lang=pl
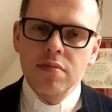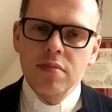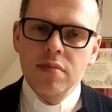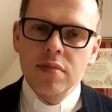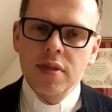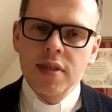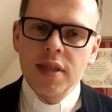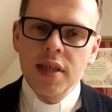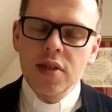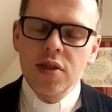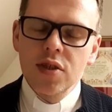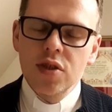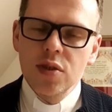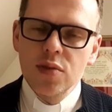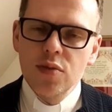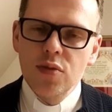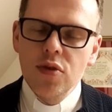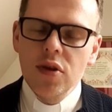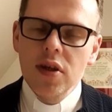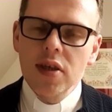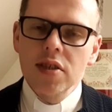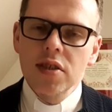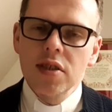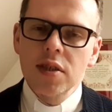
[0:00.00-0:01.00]

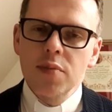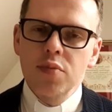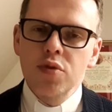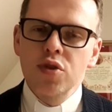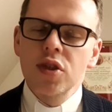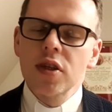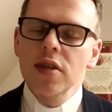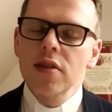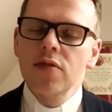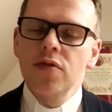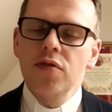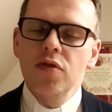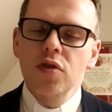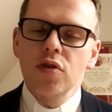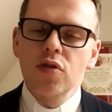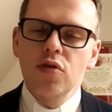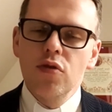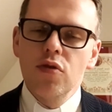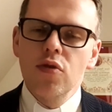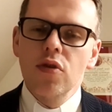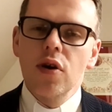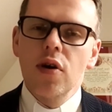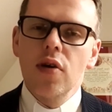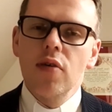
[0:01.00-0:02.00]
zatrzymuje się przed
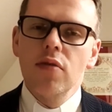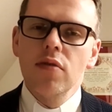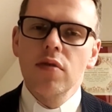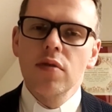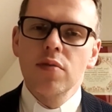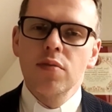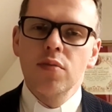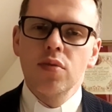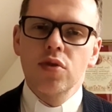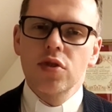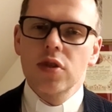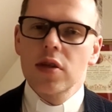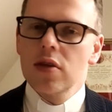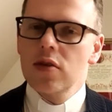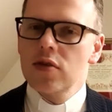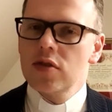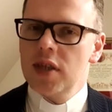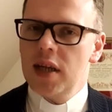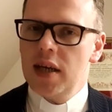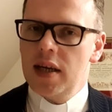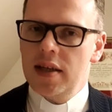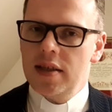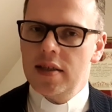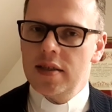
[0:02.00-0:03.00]
figurą Bożego
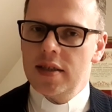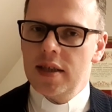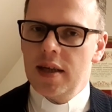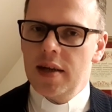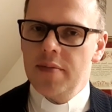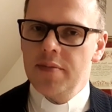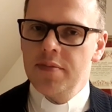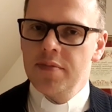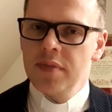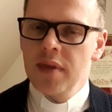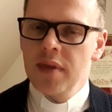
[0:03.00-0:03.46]
Serca. E,